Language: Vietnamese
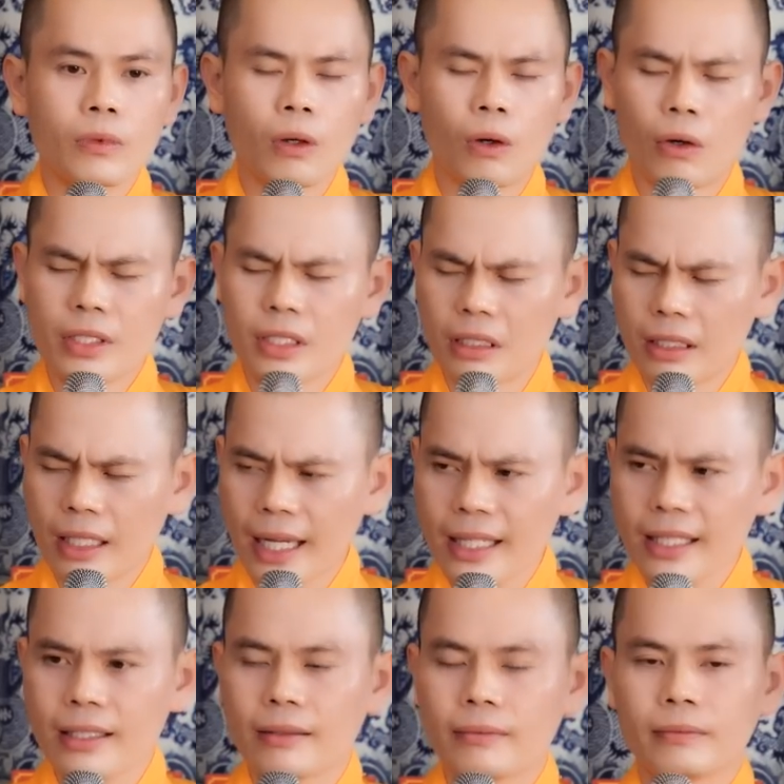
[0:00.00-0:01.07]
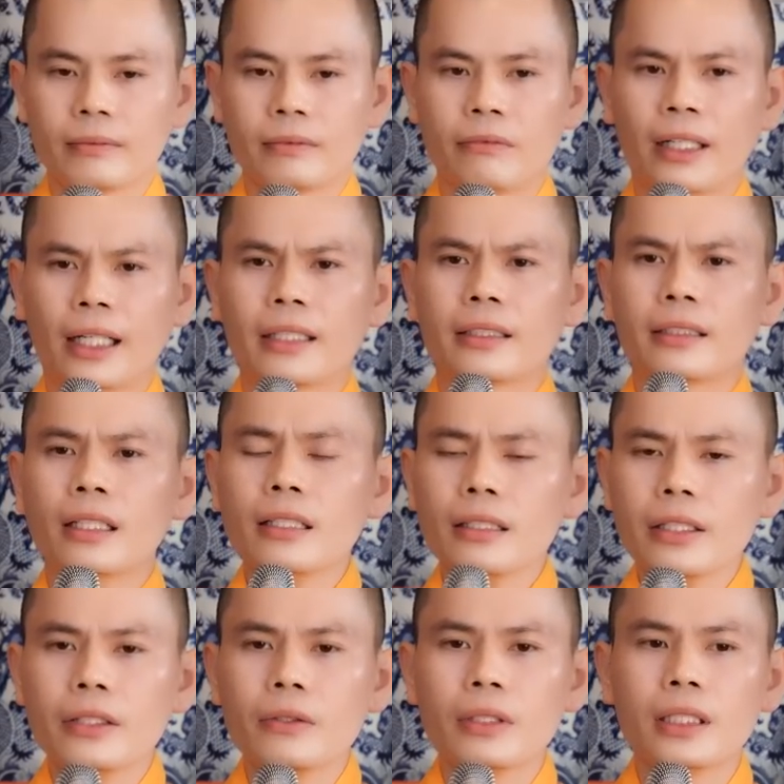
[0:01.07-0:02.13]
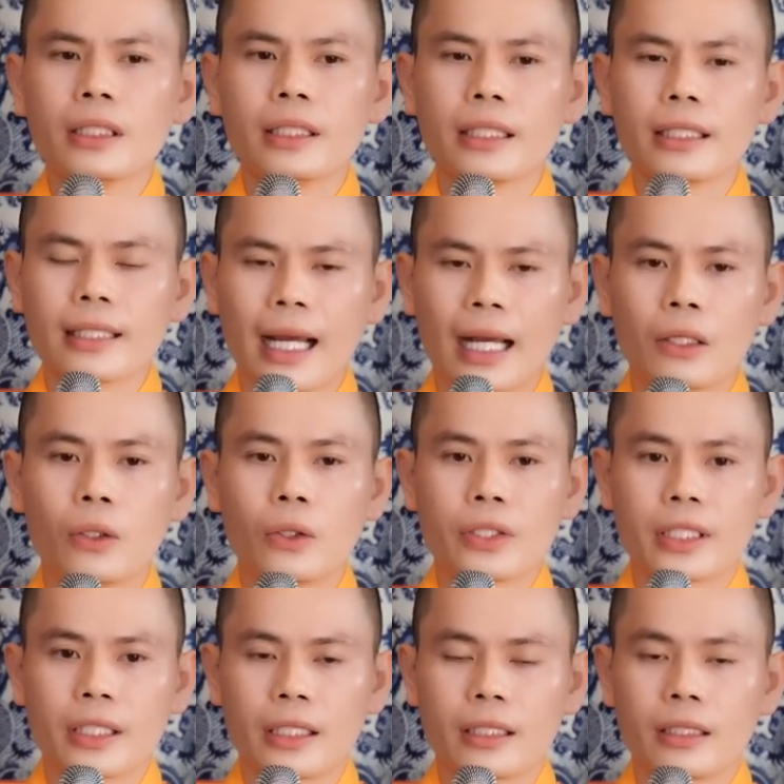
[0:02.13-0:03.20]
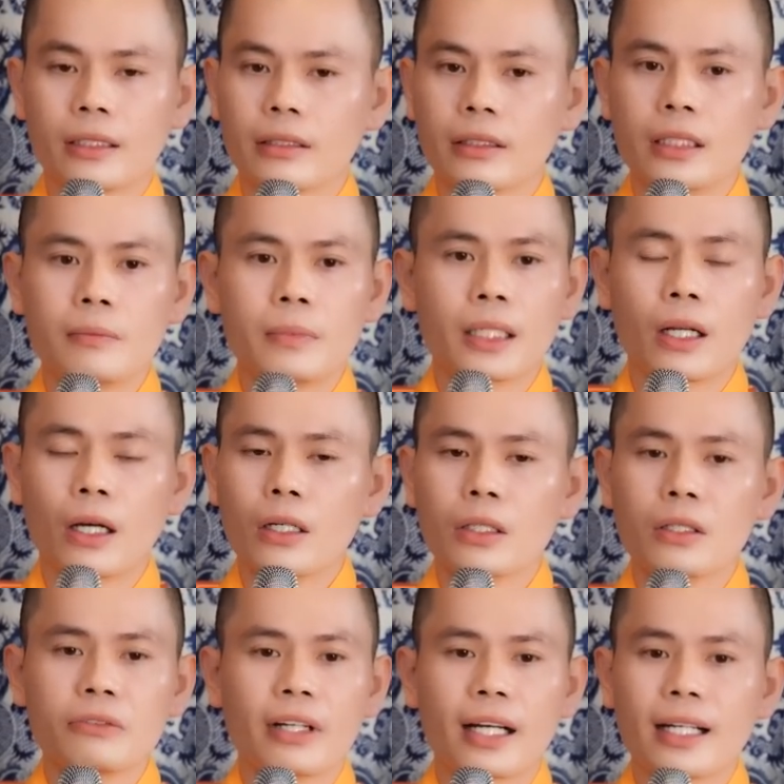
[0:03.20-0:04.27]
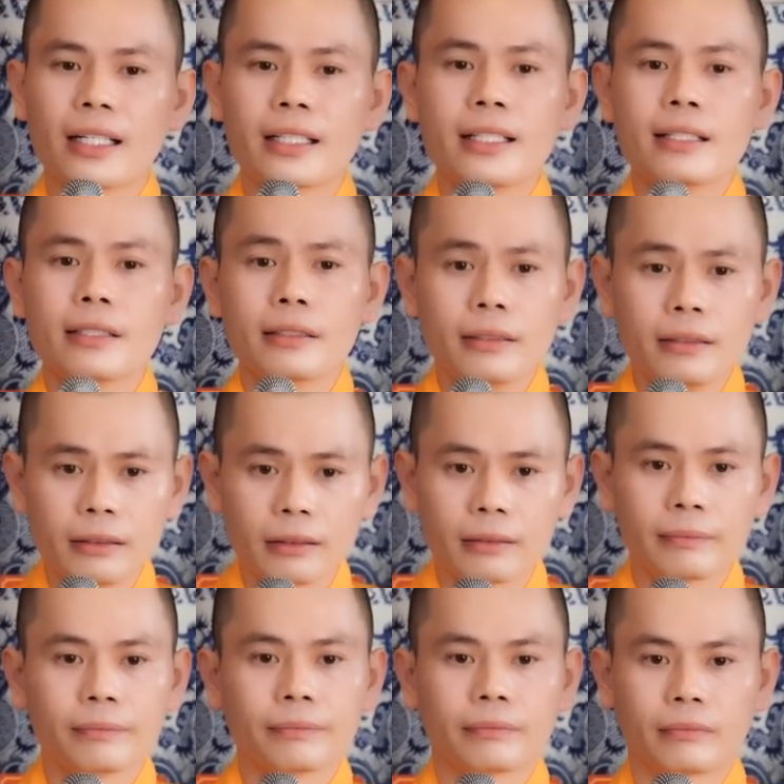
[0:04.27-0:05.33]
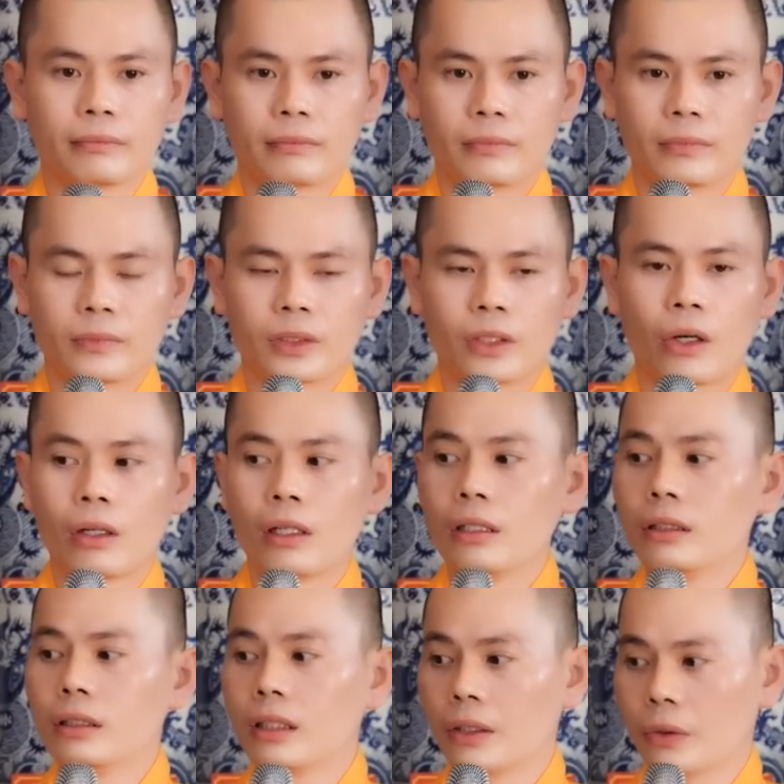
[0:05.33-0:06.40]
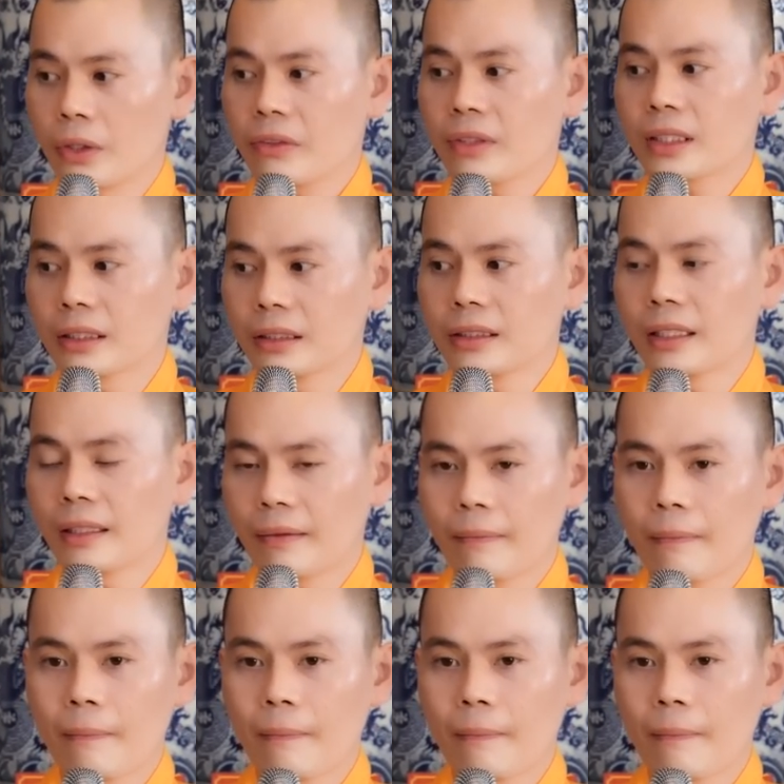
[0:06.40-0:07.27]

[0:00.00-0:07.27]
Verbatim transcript: Hỗ trợ ngay. Và rất nhiều người đã hỗ trợ, nhưng mà đó không phải là ni sư. Họ lừa quý Phật tử ạ.